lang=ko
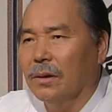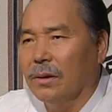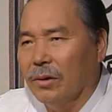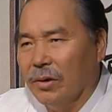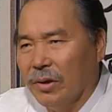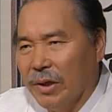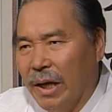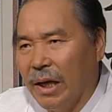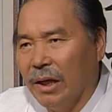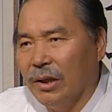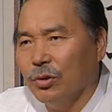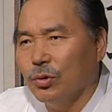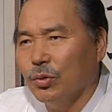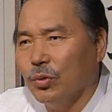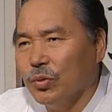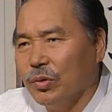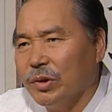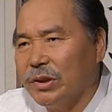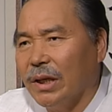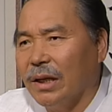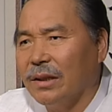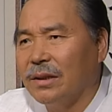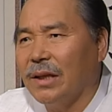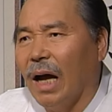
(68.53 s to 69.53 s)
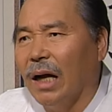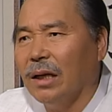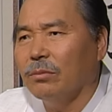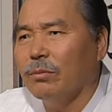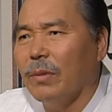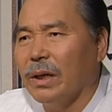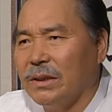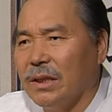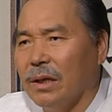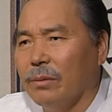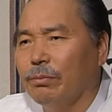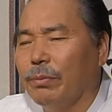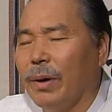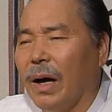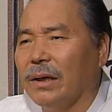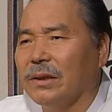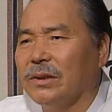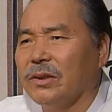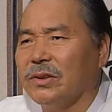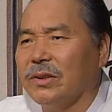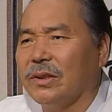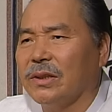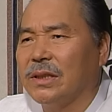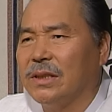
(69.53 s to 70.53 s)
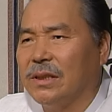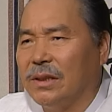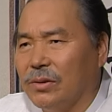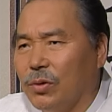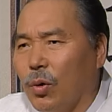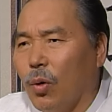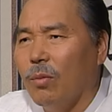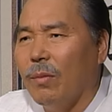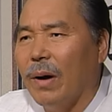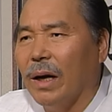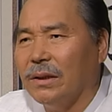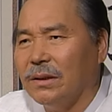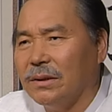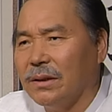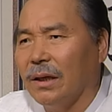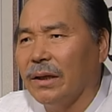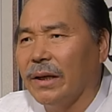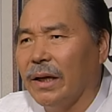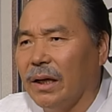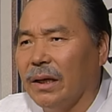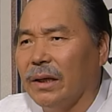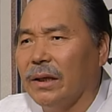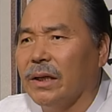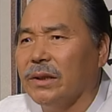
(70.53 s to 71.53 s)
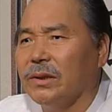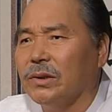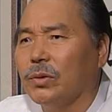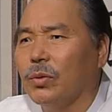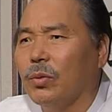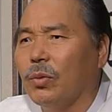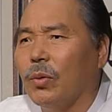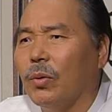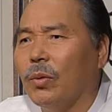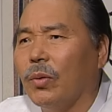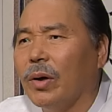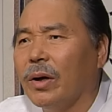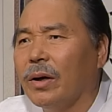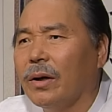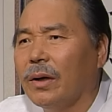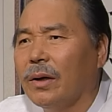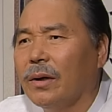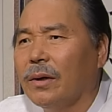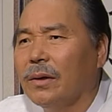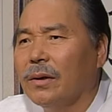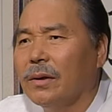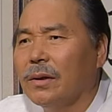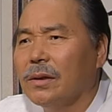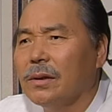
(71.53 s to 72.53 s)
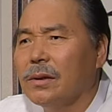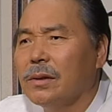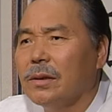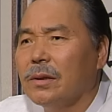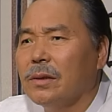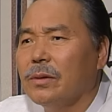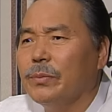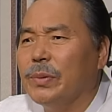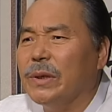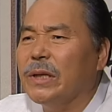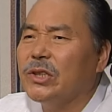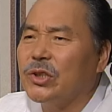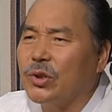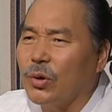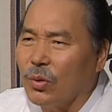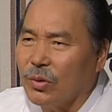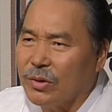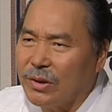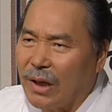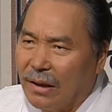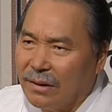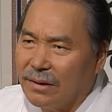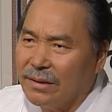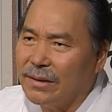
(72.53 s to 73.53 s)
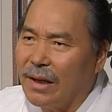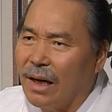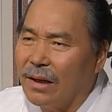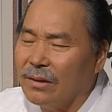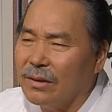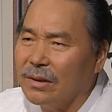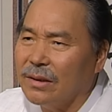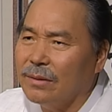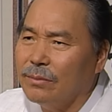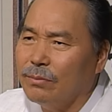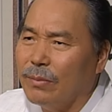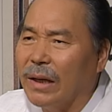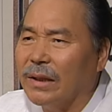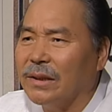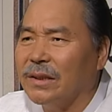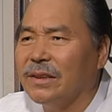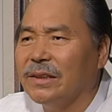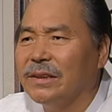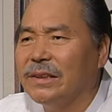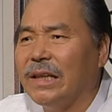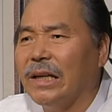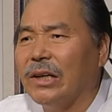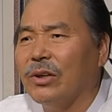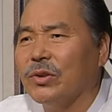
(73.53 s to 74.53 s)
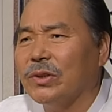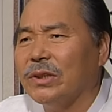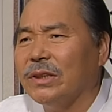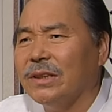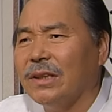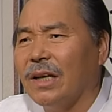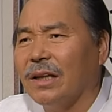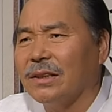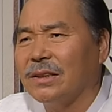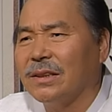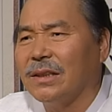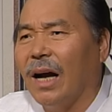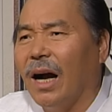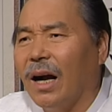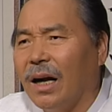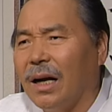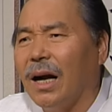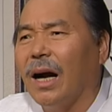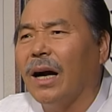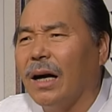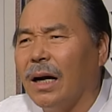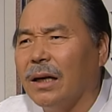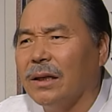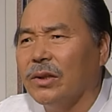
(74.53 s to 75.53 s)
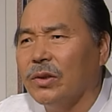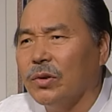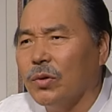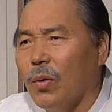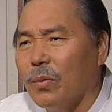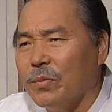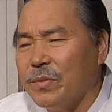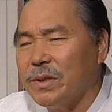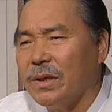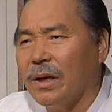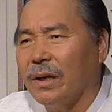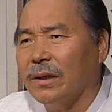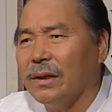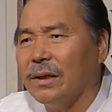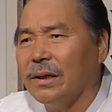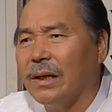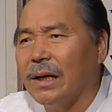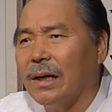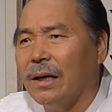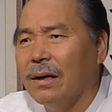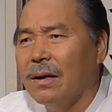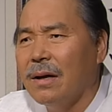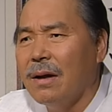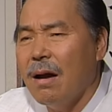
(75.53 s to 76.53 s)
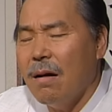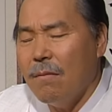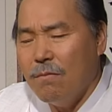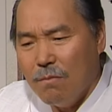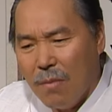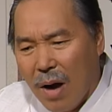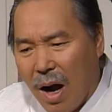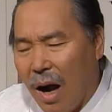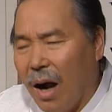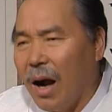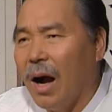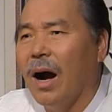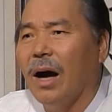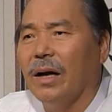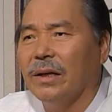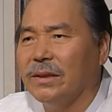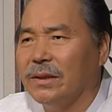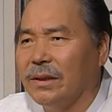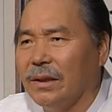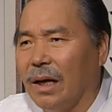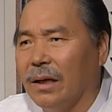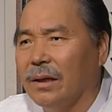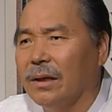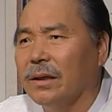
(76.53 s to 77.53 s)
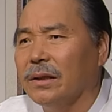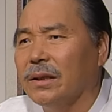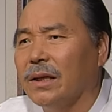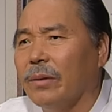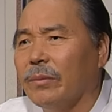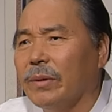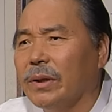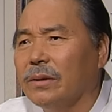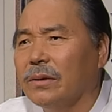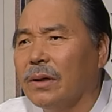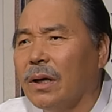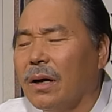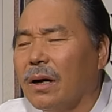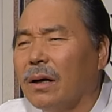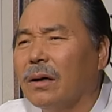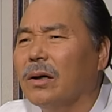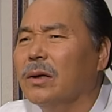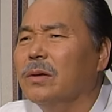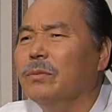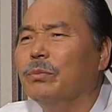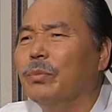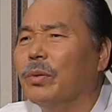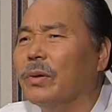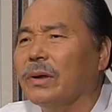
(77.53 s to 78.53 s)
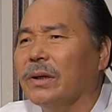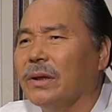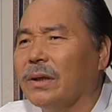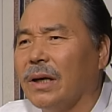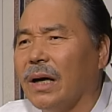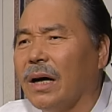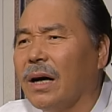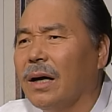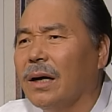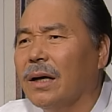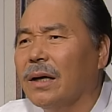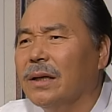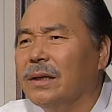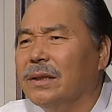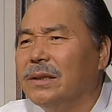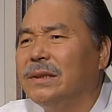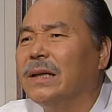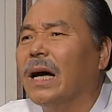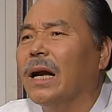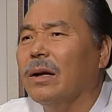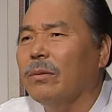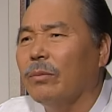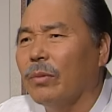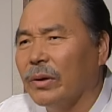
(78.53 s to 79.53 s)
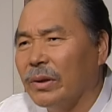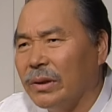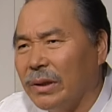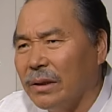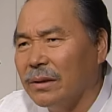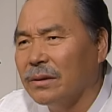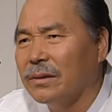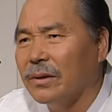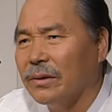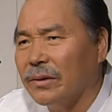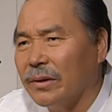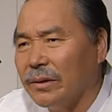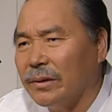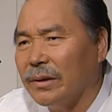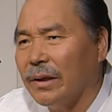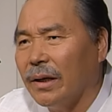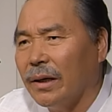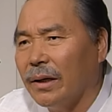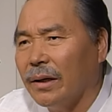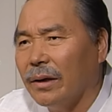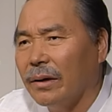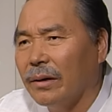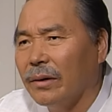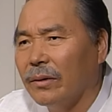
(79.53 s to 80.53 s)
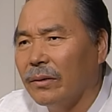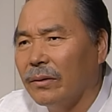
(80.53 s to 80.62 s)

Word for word: 은행융자 단맛에 빠져서 기고만장해개지고 빚으로 산 땅을 마치 제 것이냥 착각하는 놈새끼가 망하지 않는다면 그건 뭐인가 잘못된 거로다.